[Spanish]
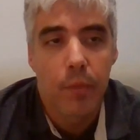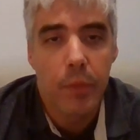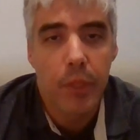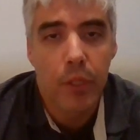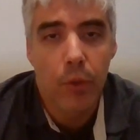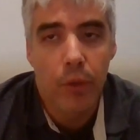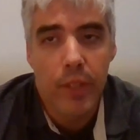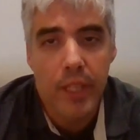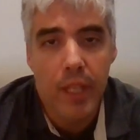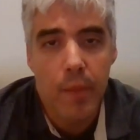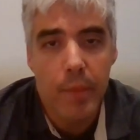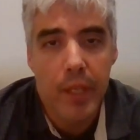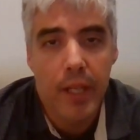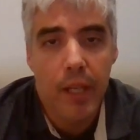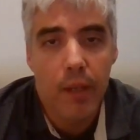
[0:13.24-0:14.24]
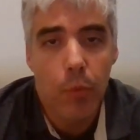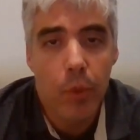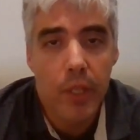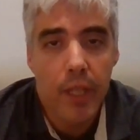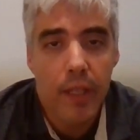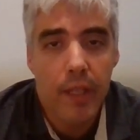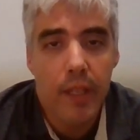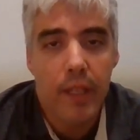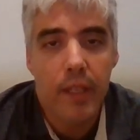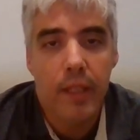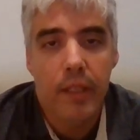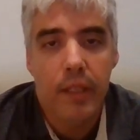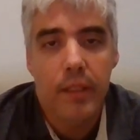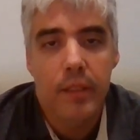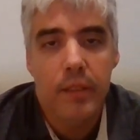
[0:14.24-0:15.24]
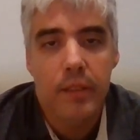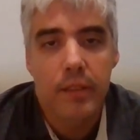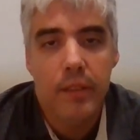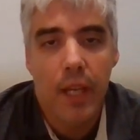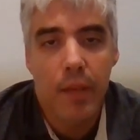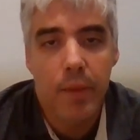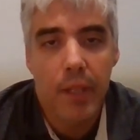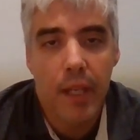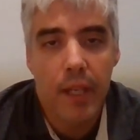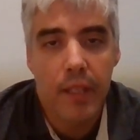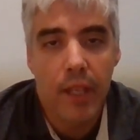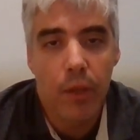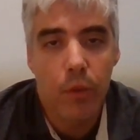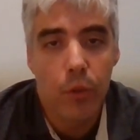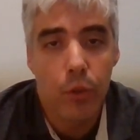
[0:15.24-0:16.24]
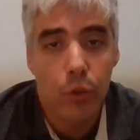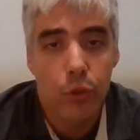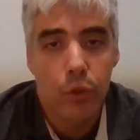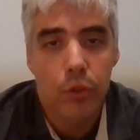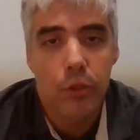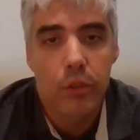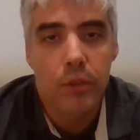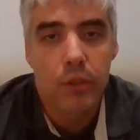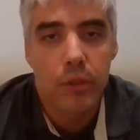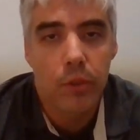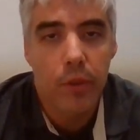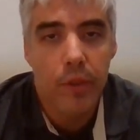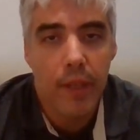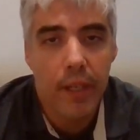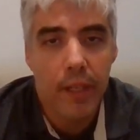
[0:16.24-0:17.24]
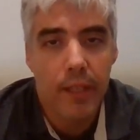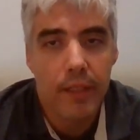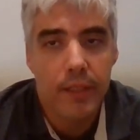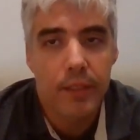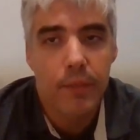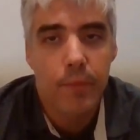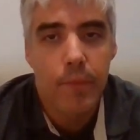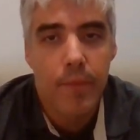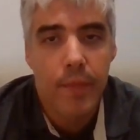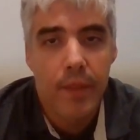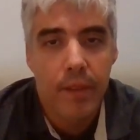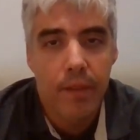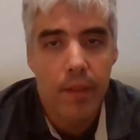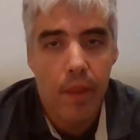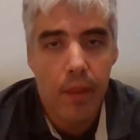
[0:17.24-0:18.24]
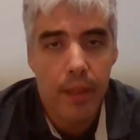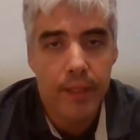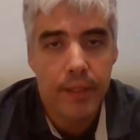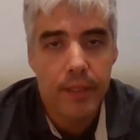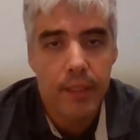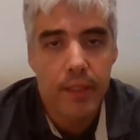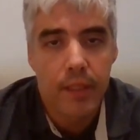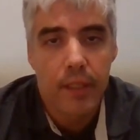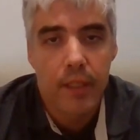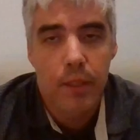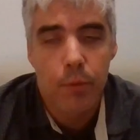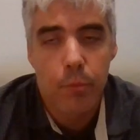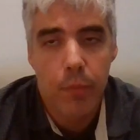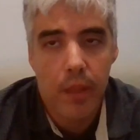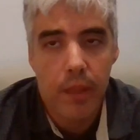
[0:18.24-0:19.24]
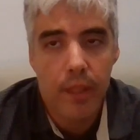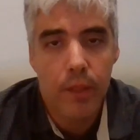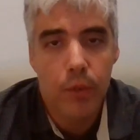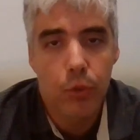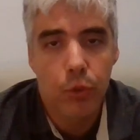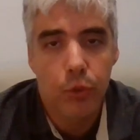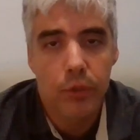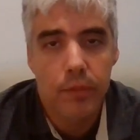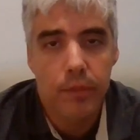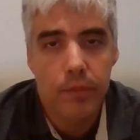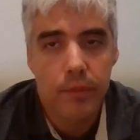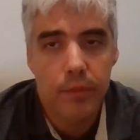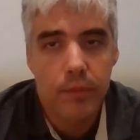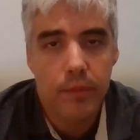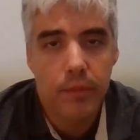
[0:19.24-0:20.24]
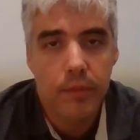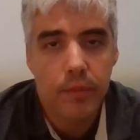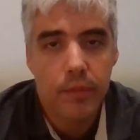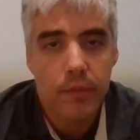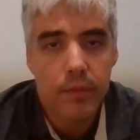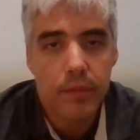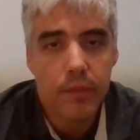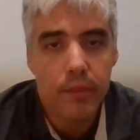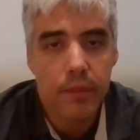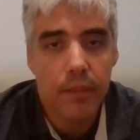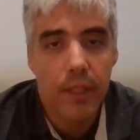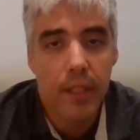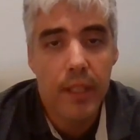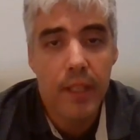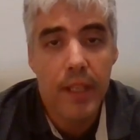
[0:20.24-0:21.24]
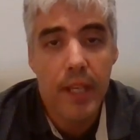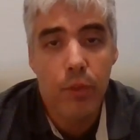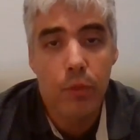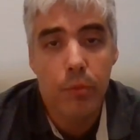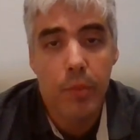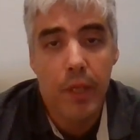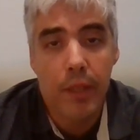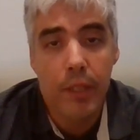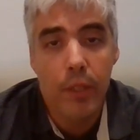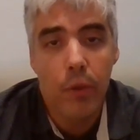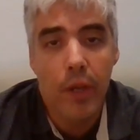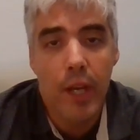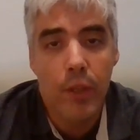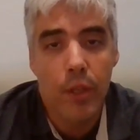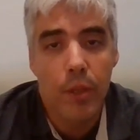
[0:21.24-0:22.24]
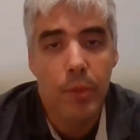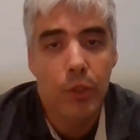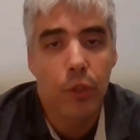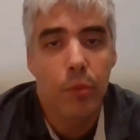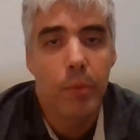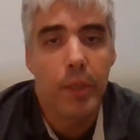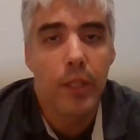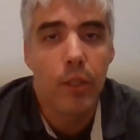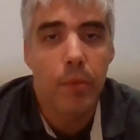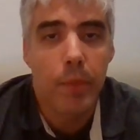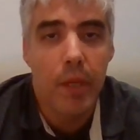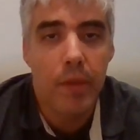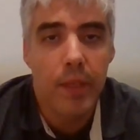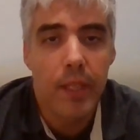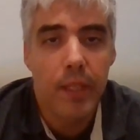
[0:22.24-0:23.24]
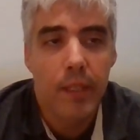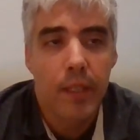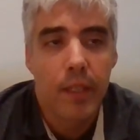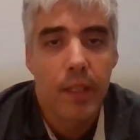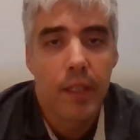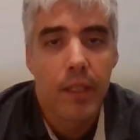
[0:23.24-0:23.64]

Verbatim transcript: microdinámica buena de haber ganado dos, dos zagues, tres partidos y en un partido que yo me sorprendió para bien,